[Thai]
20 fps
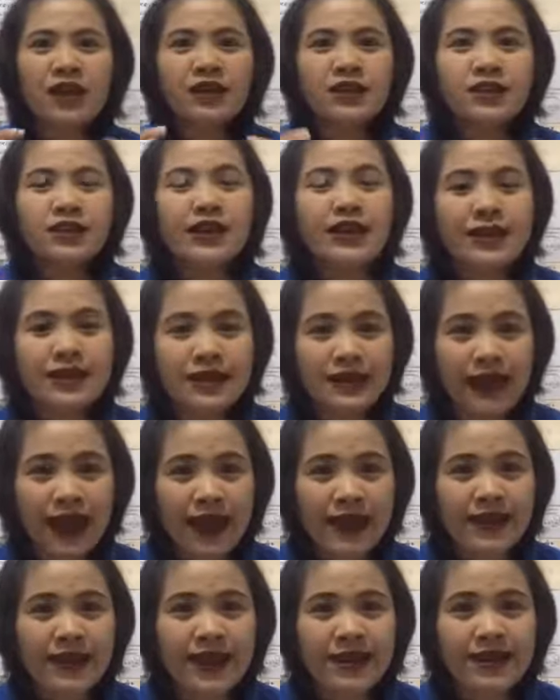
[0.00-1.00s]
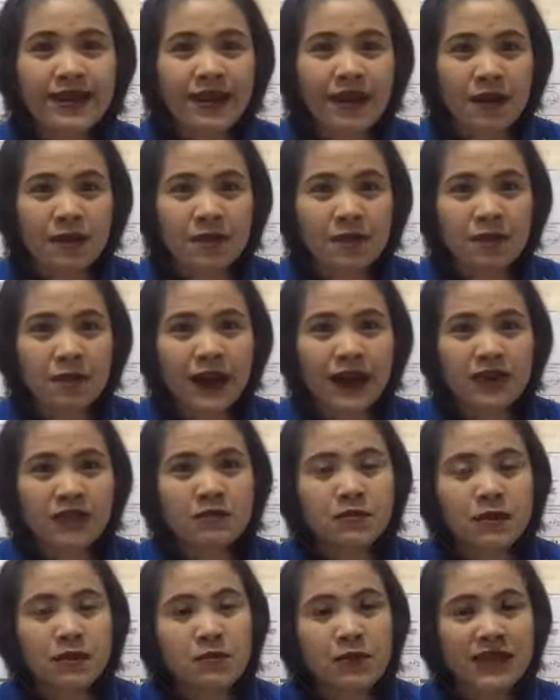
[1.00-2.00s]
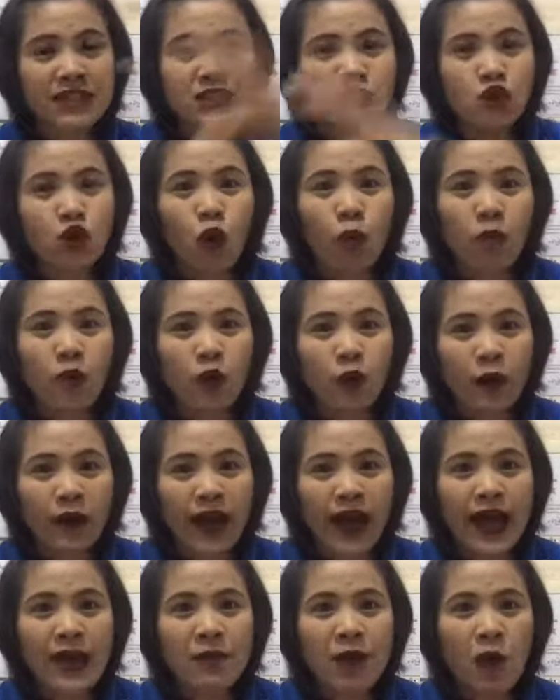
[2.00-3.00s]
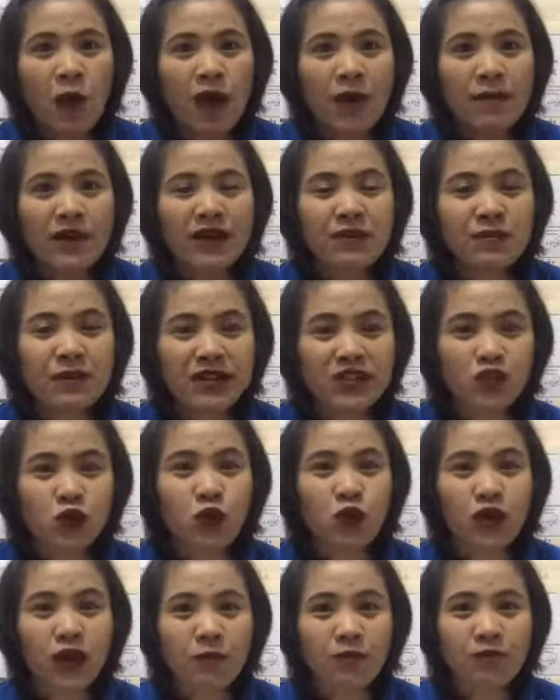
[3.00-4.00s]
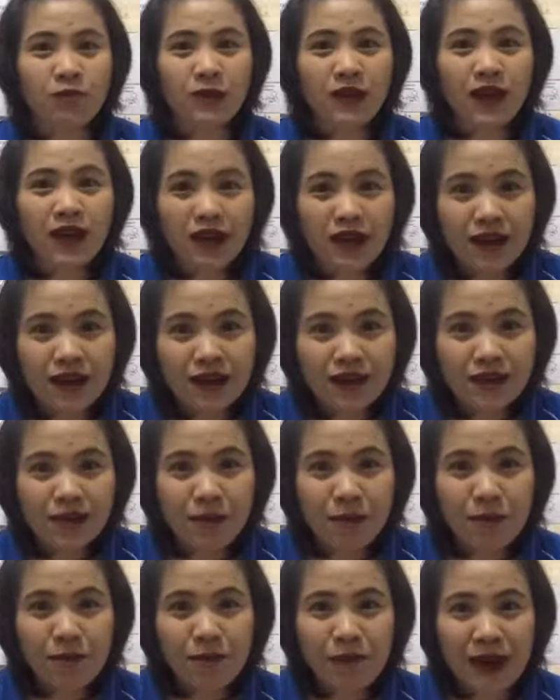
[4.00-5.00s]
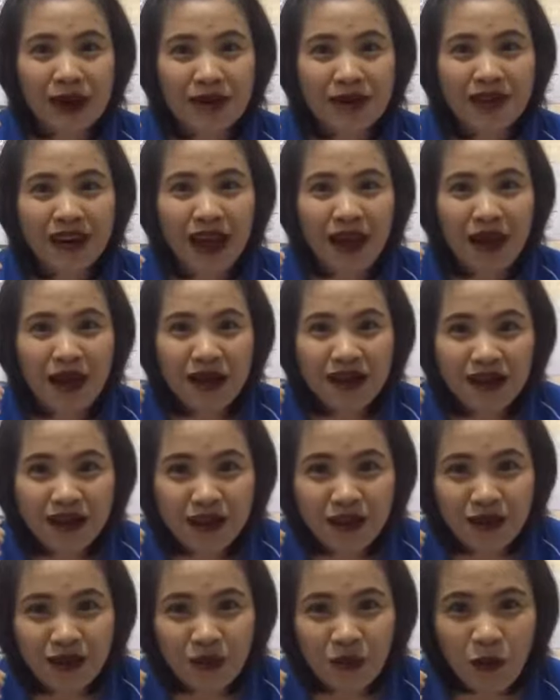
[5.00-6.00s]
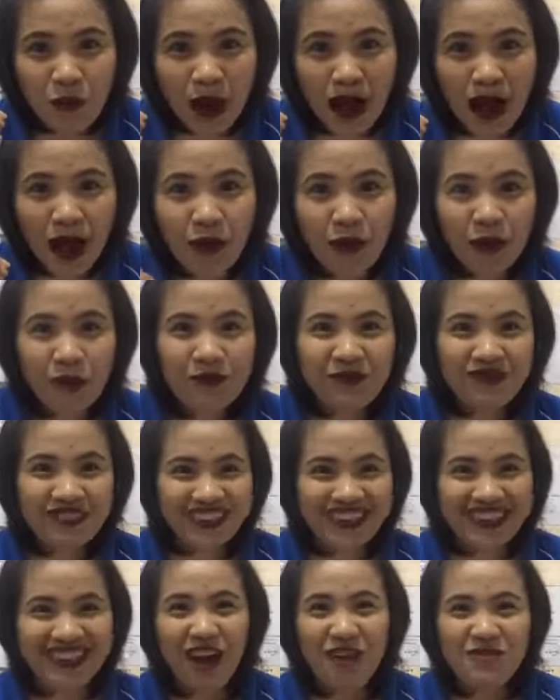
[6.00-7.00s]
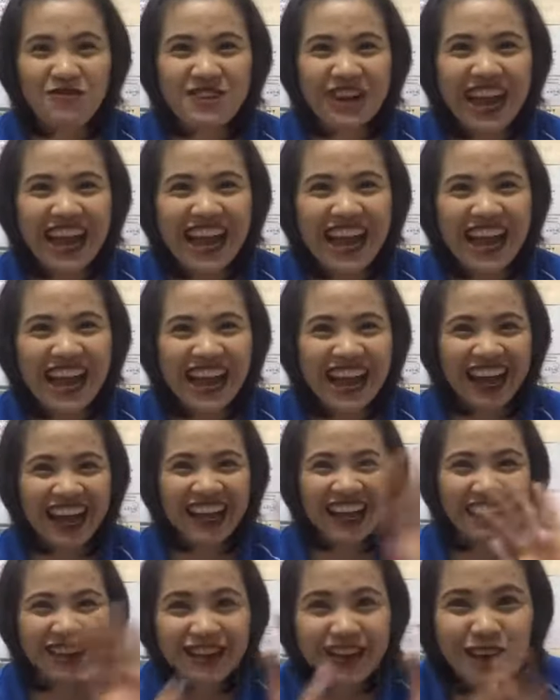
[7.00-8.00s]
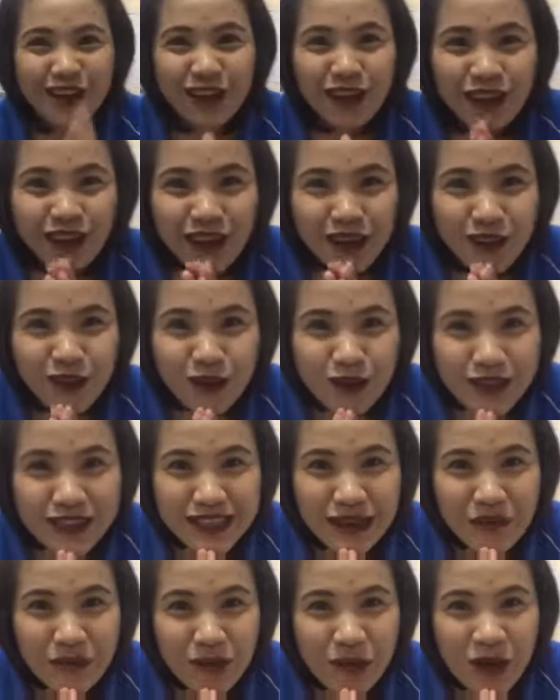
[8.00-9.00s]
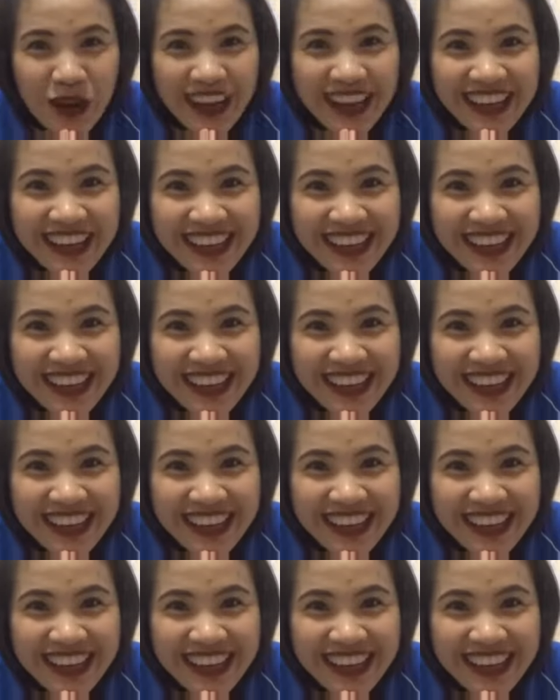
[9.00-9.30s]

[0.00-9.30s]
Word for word: ที่ไททานิกอ่ะมันมันจมลงได้เพราะว่ามันไปชนกับมันว้าวขอบคุณค่ะคุณสำรวย